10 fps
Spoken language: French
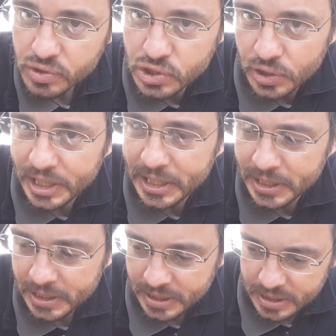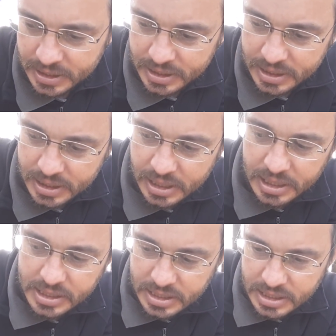fonctionner.
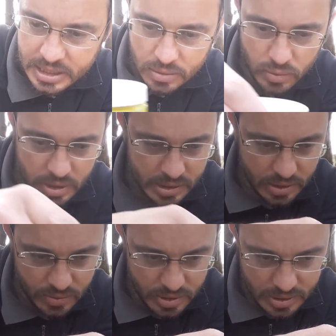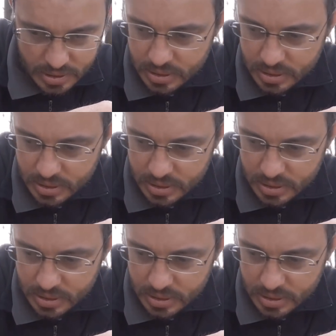Et ici, oula ça coule,